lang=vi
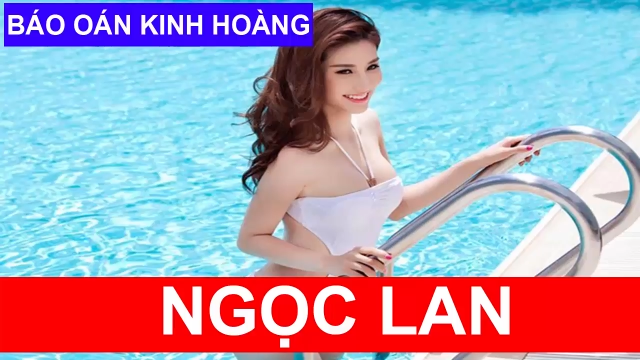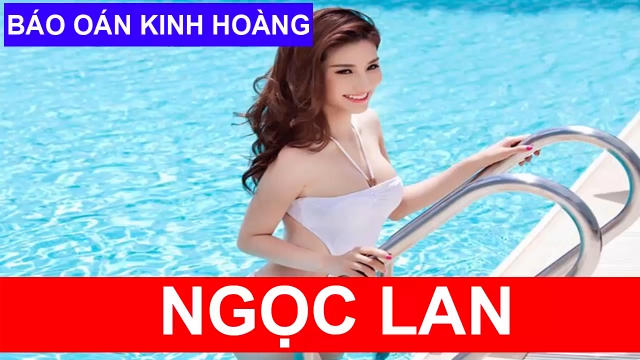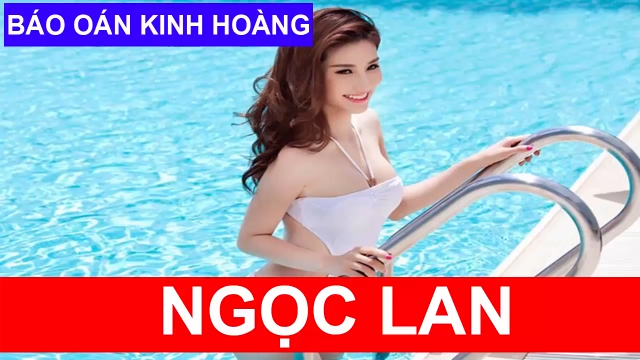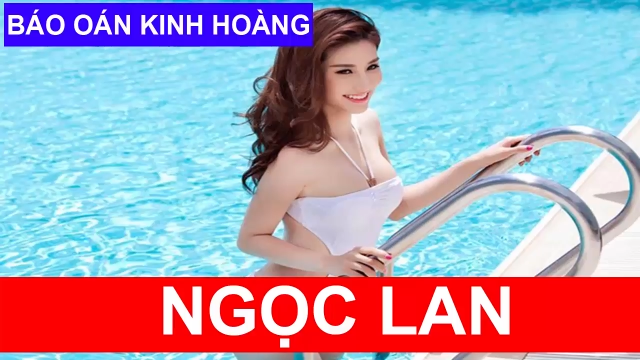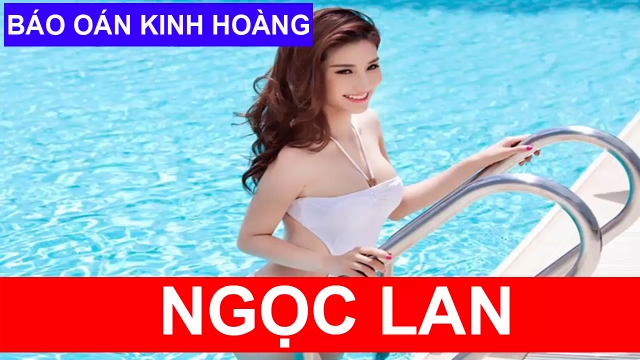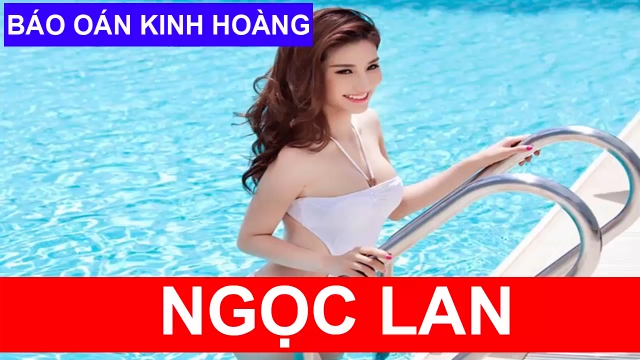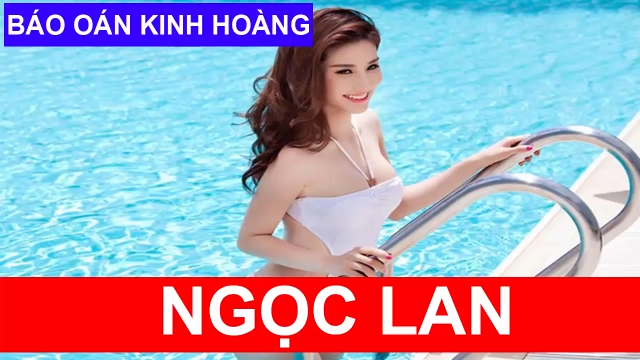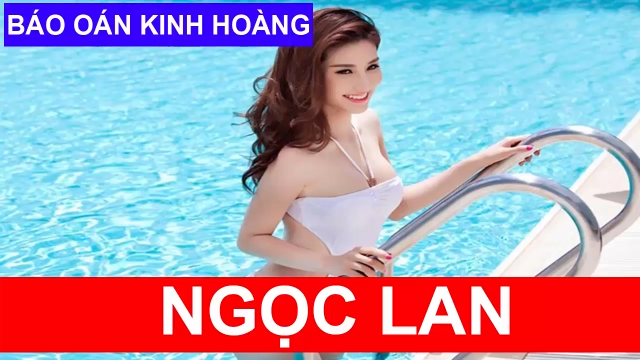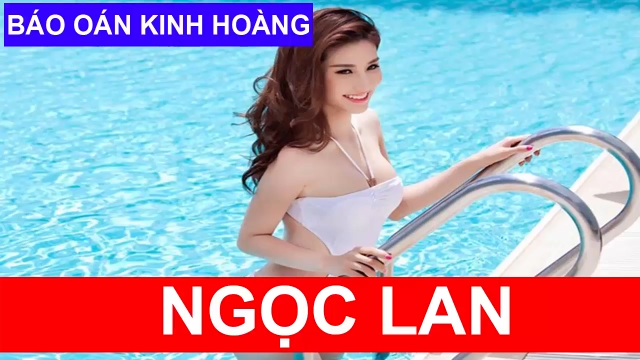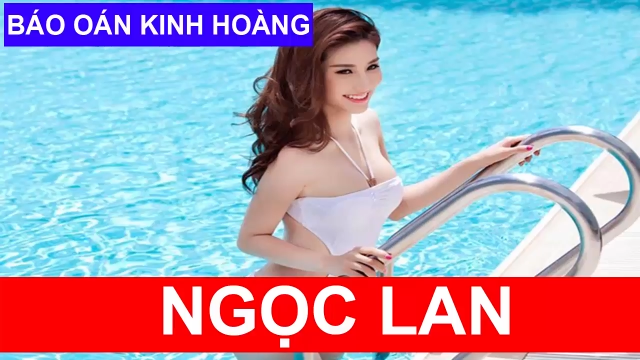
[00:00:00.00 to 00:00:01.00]
Không bao
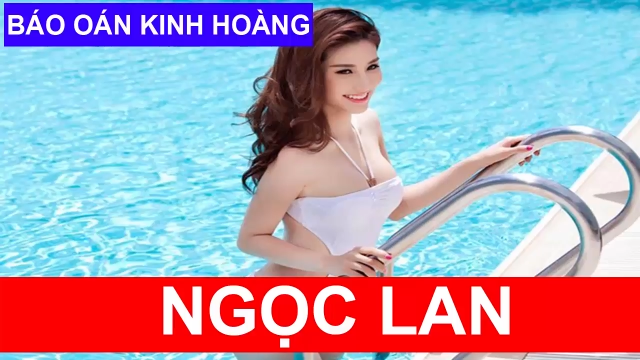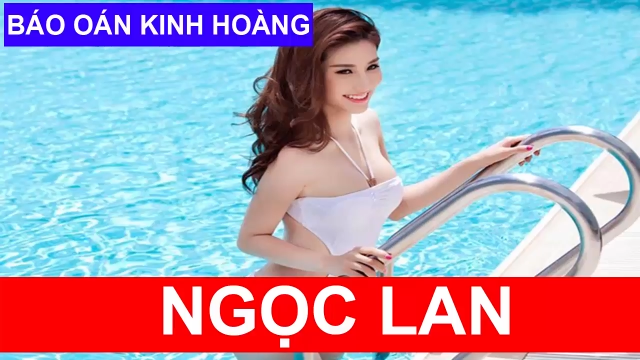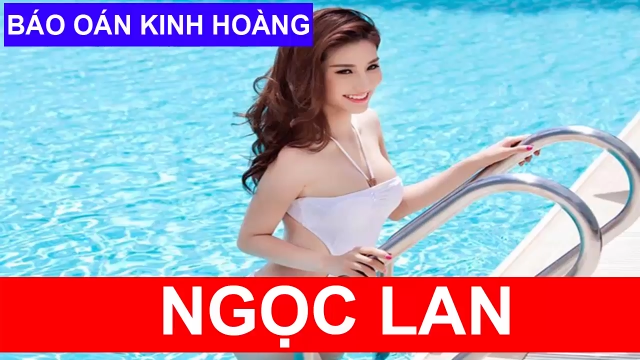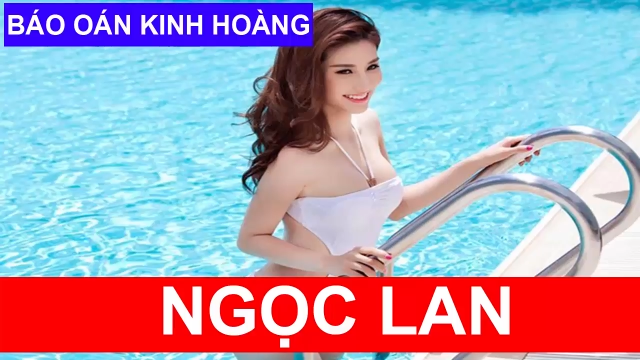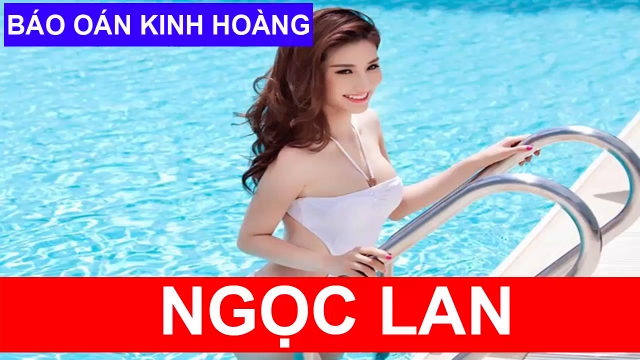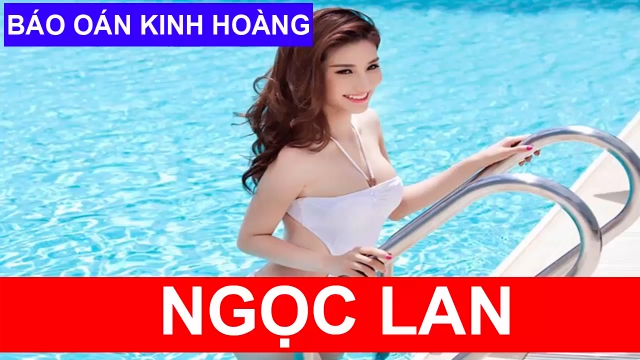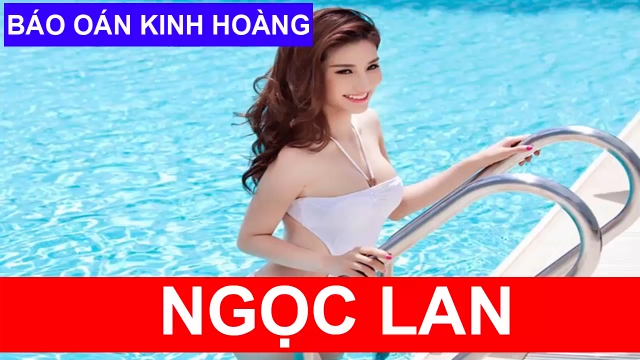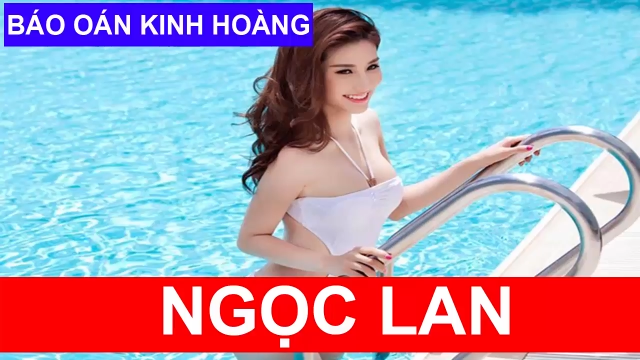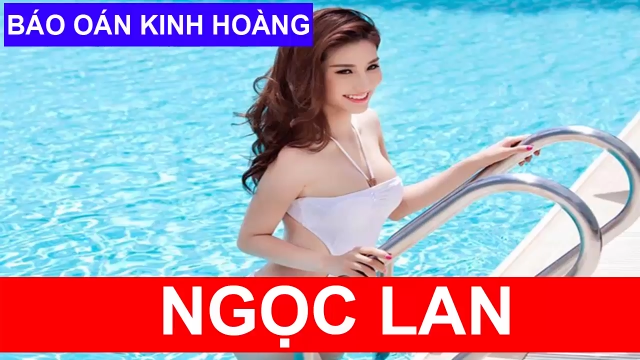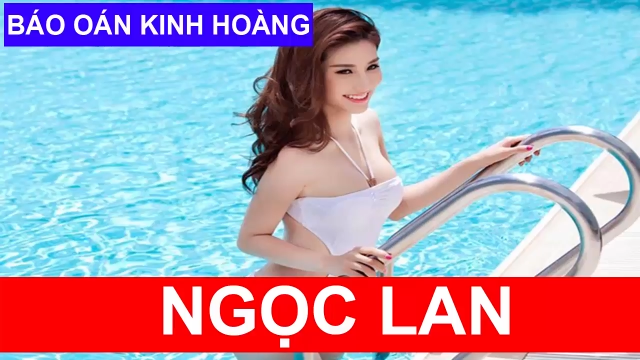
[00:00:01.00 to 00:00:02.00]
lâu thì họ
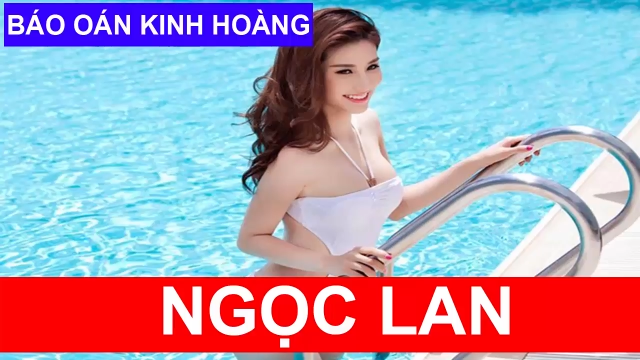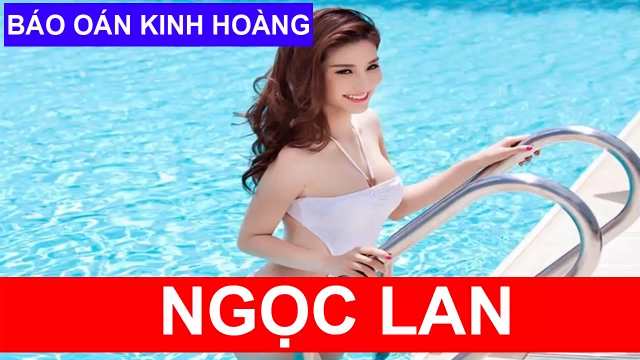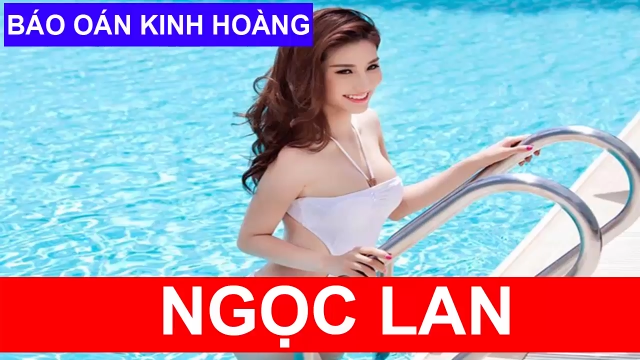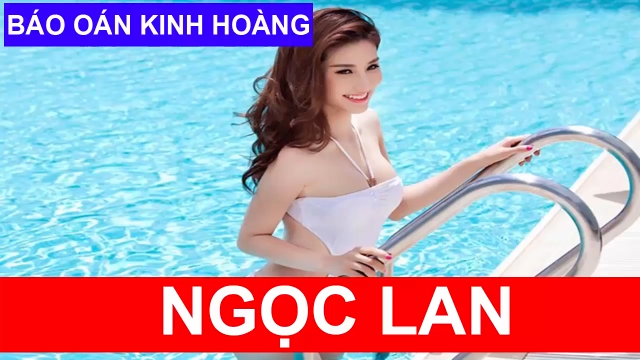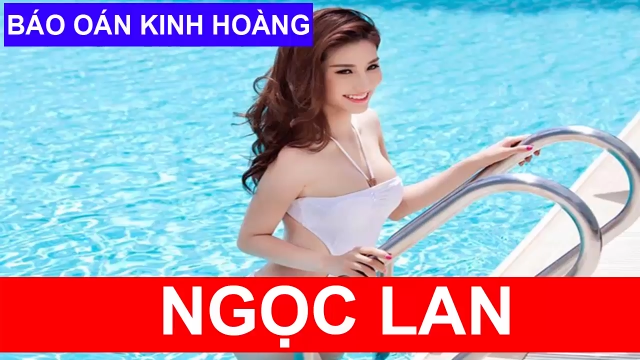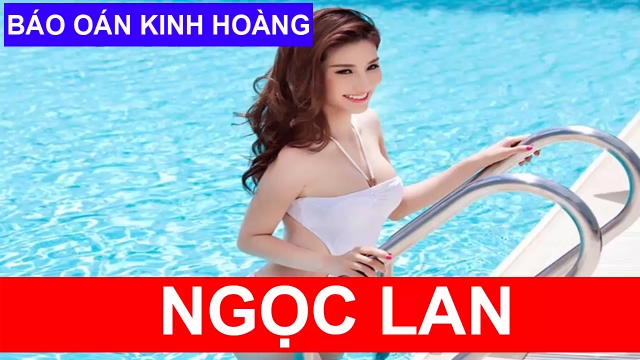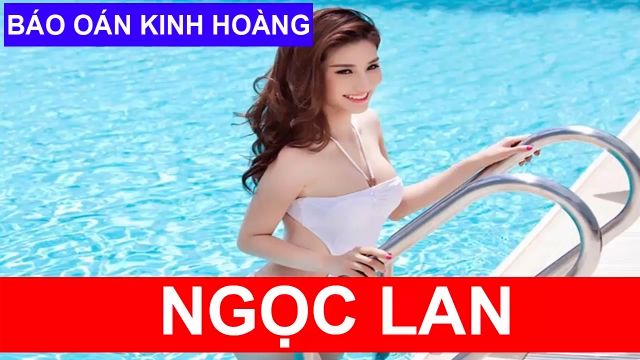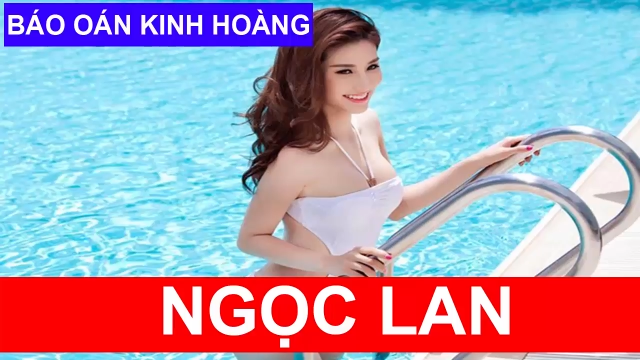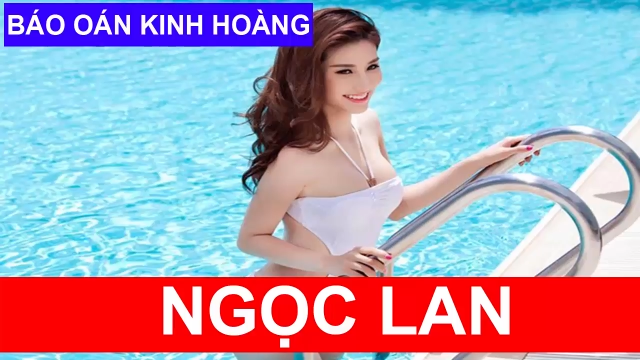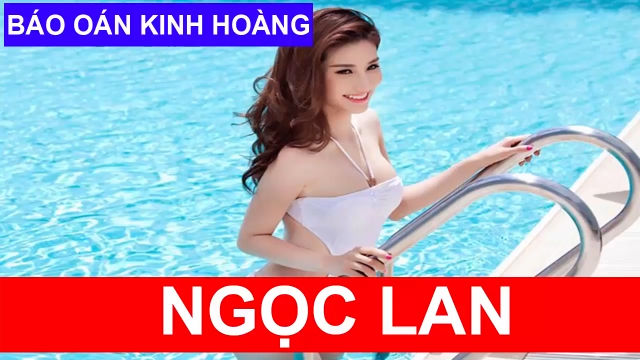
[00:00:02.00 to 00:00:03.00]
gặp một người bạn
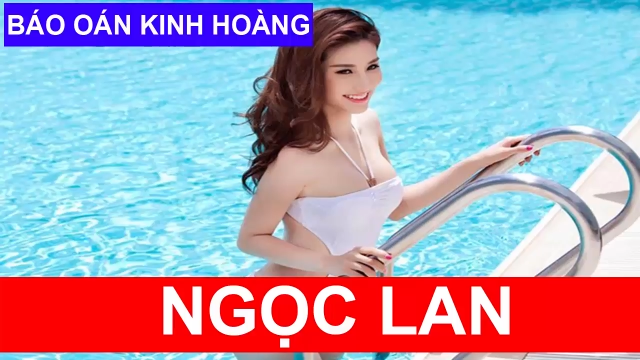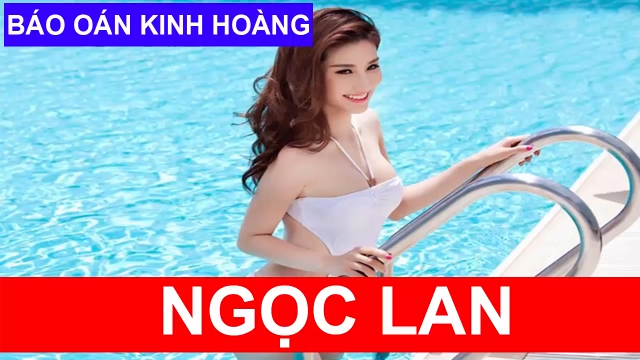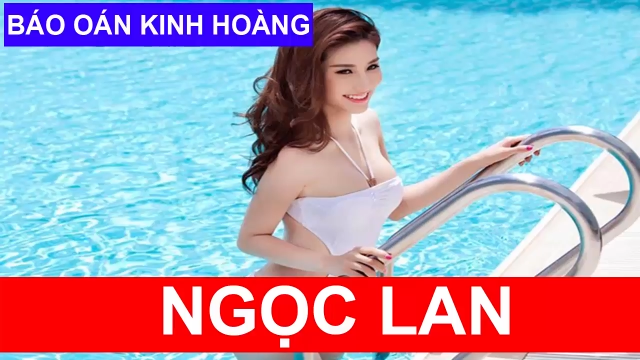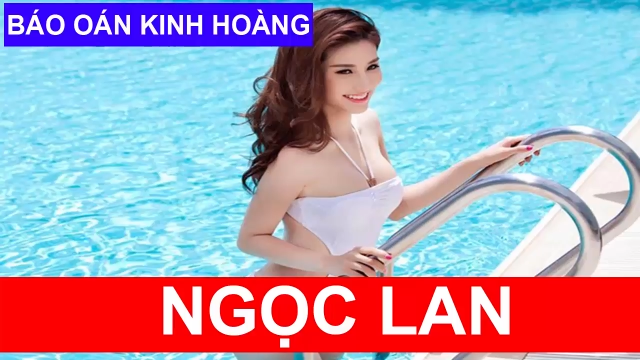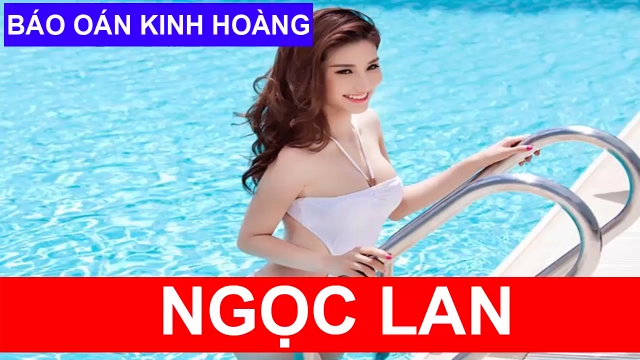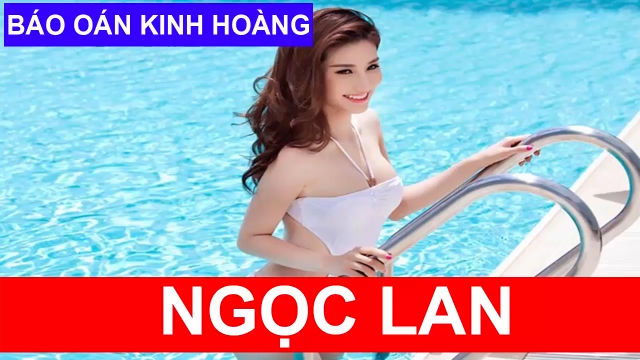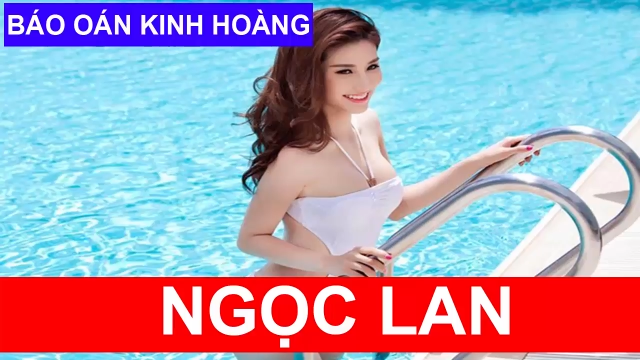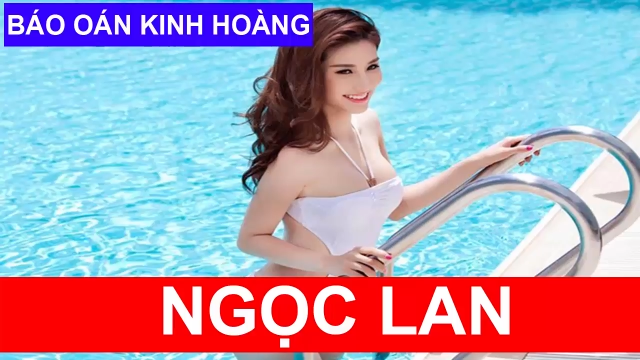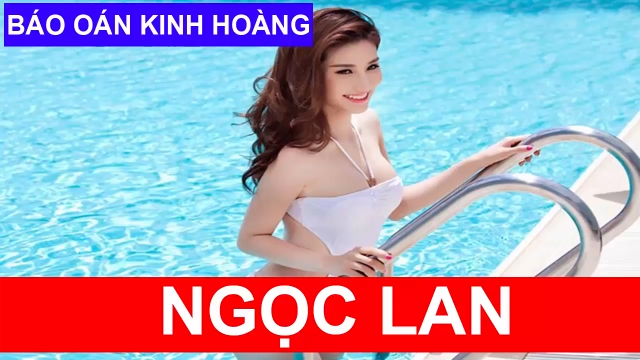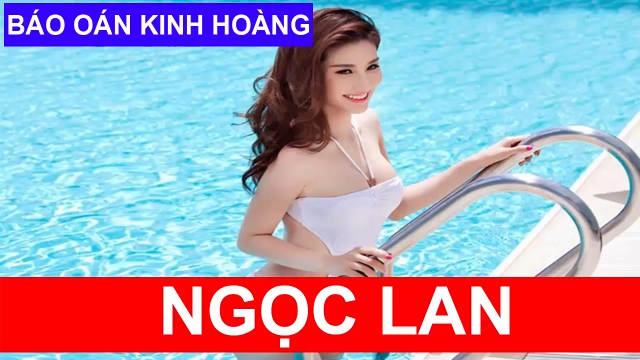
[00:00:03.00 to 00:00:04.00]
thân có hảo
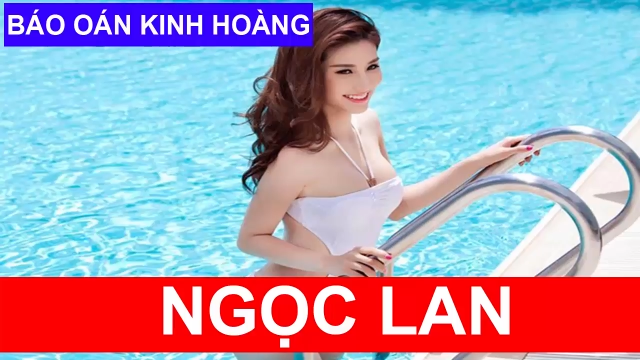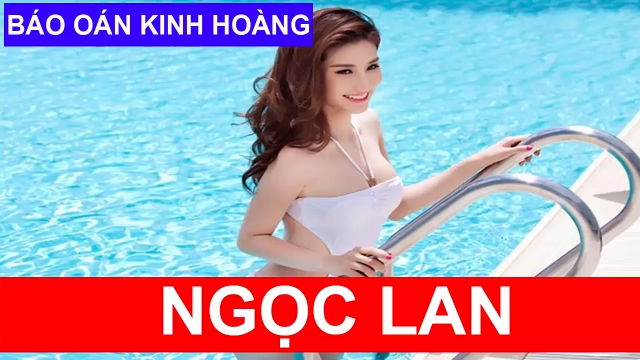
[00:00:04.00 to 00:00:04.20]
ý